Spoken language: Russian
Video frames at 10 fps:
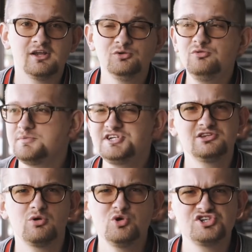Ну, вообще
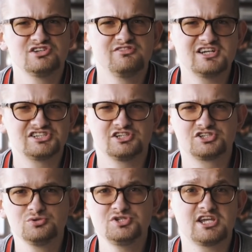это очень важные
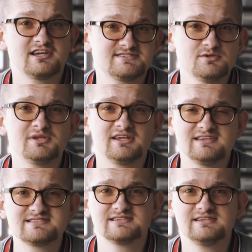штучки, особенно
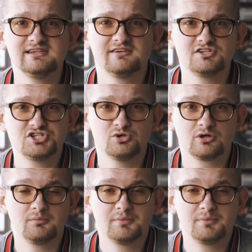если ты новичок.